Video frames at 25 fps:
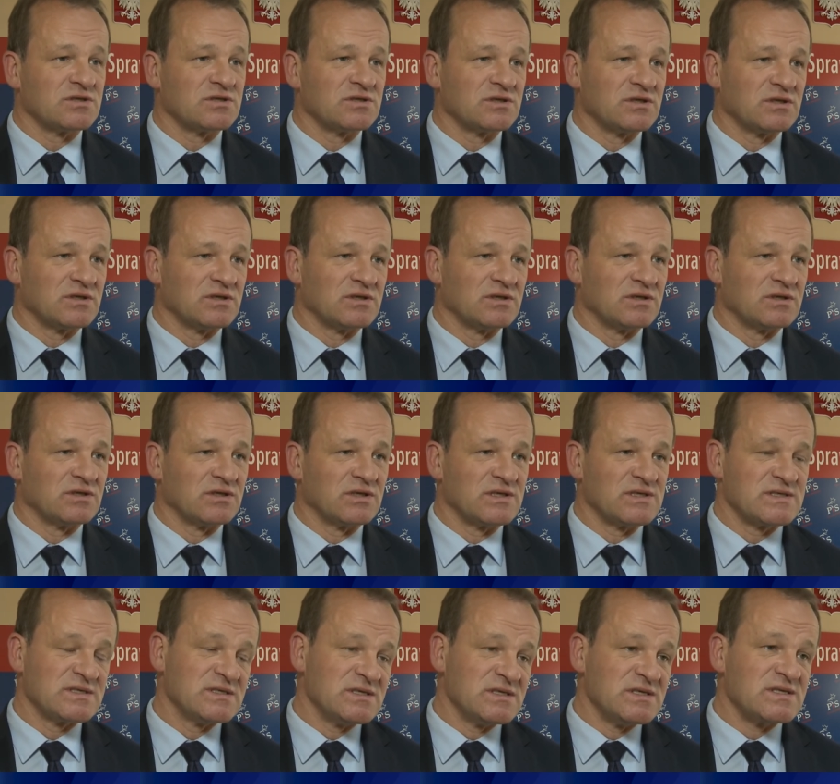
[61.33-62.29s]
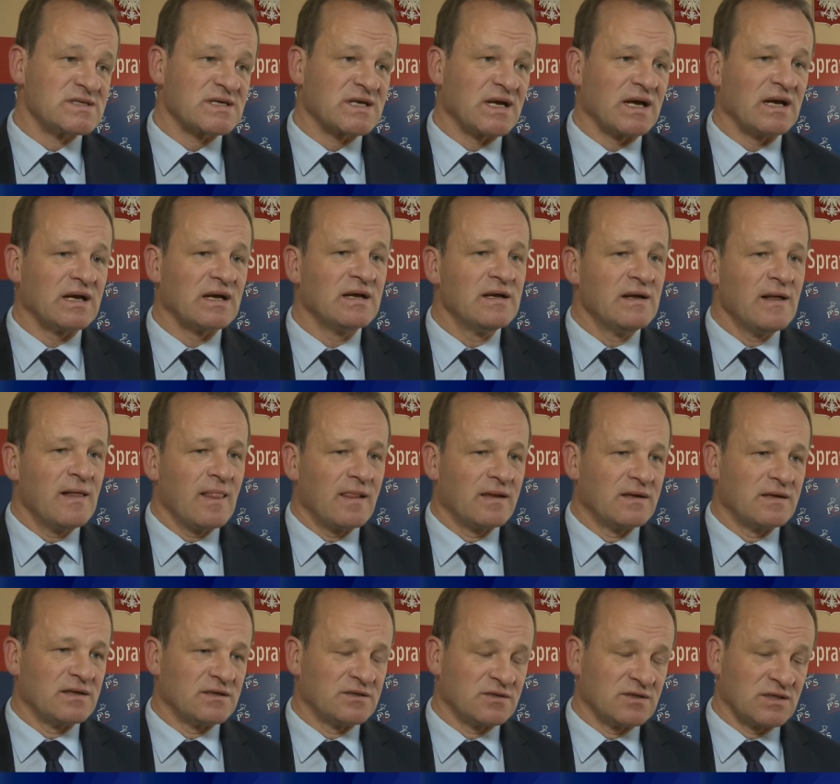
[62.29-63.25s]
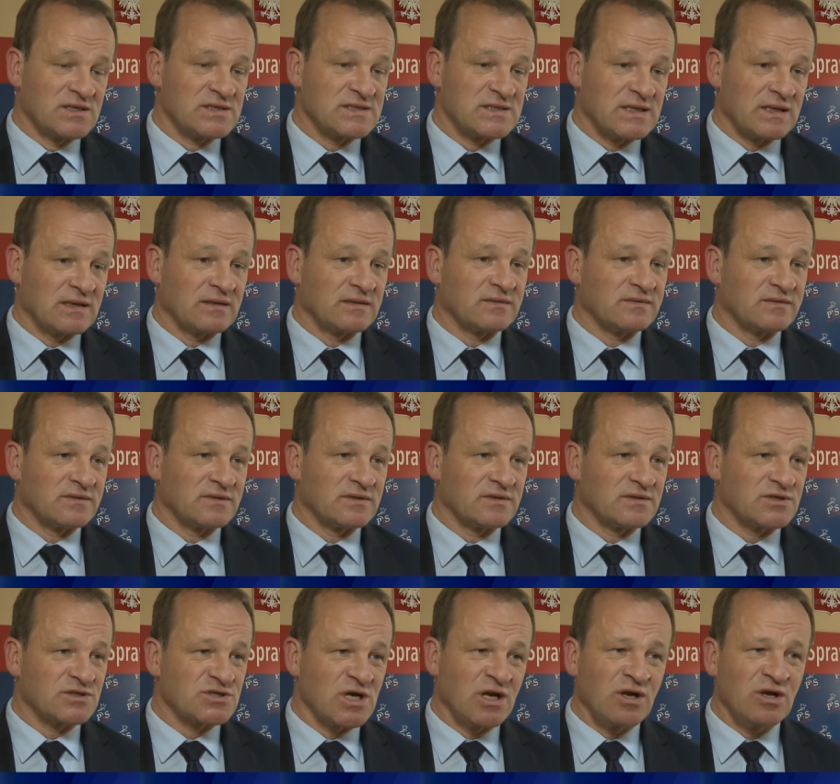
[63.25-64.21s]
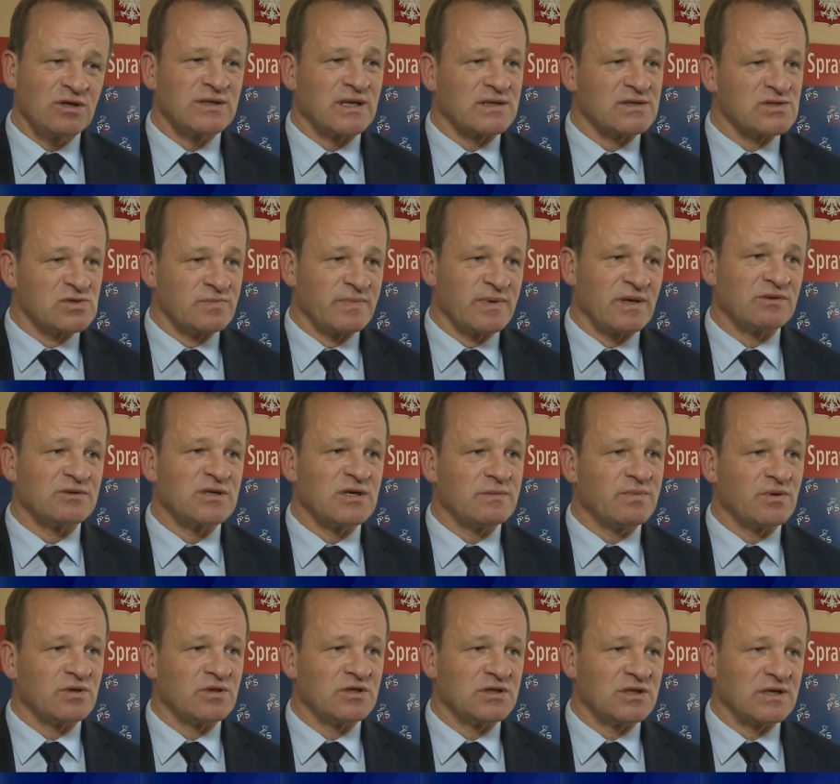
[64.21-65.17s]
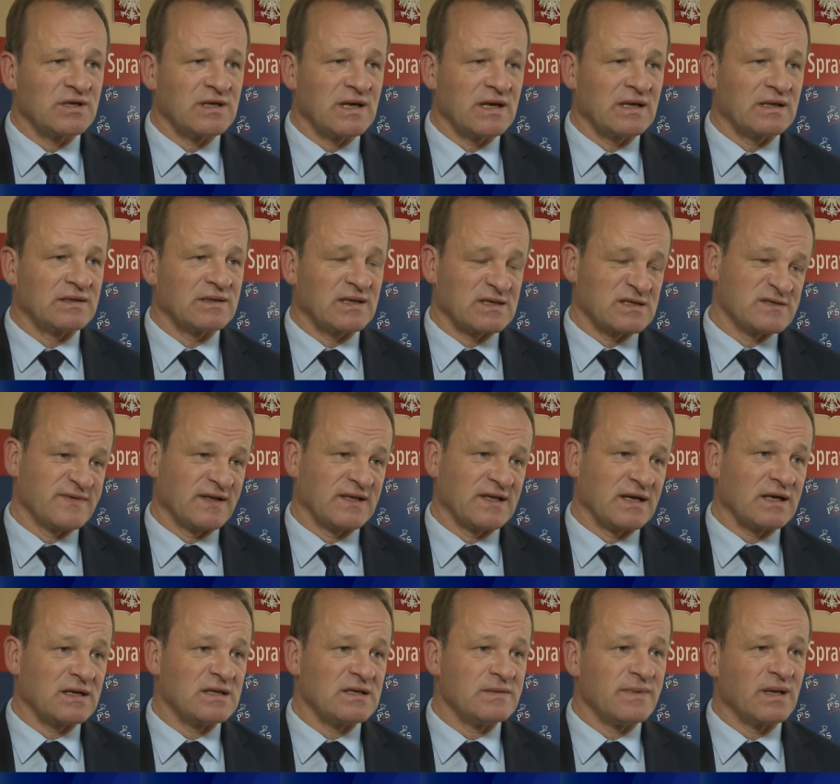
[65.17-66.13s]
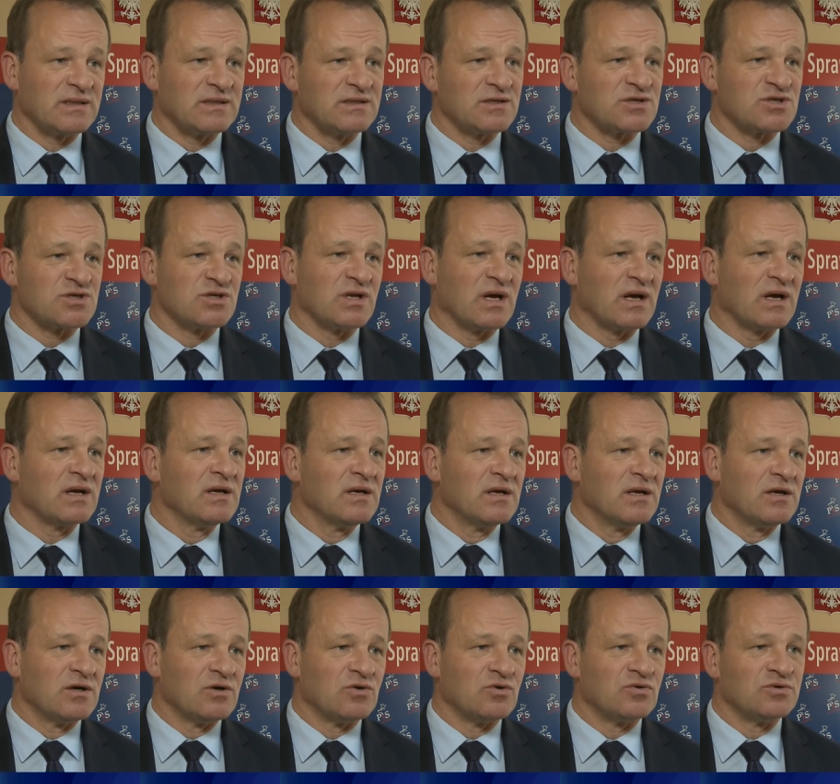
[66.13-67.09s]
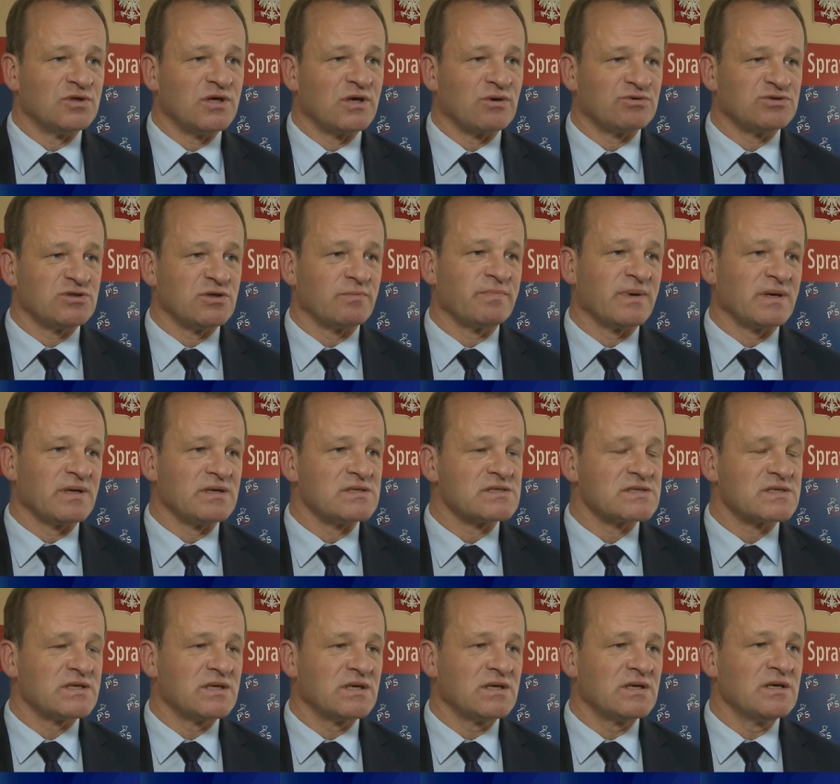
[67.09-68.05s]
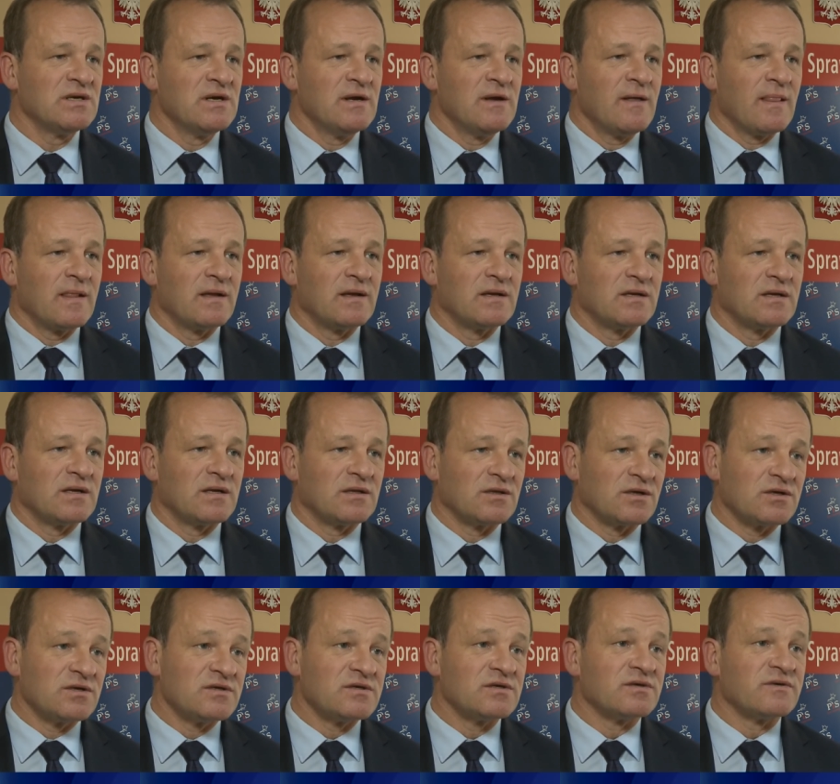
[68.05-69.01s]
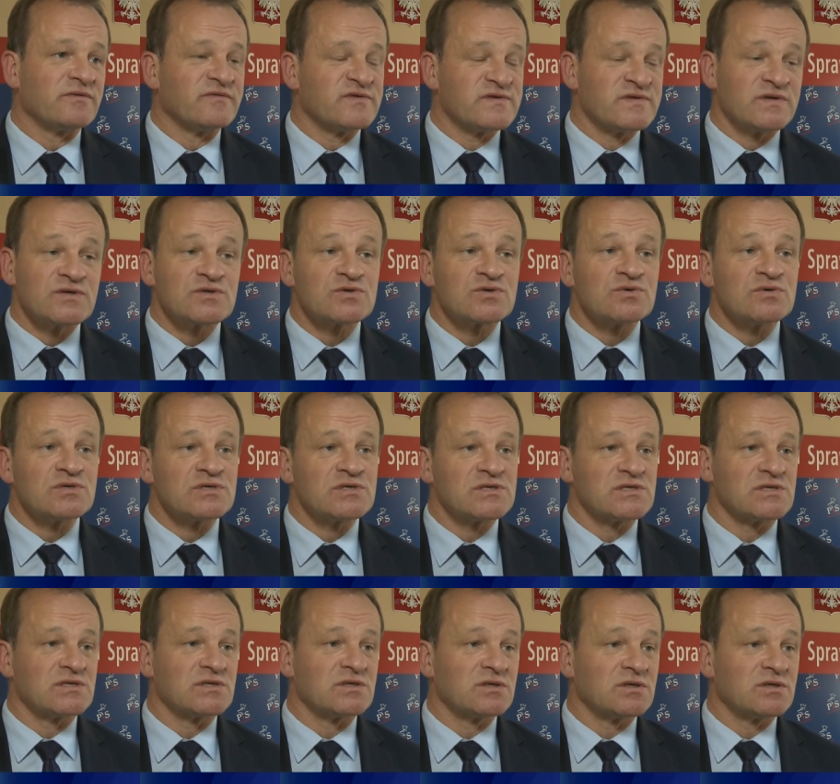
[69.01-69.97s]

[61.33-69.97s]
e, jest niska e, i to jest ta szalona zupełnie polityka tak zwana klimatyczna Unii Europejskiej. No i w związku z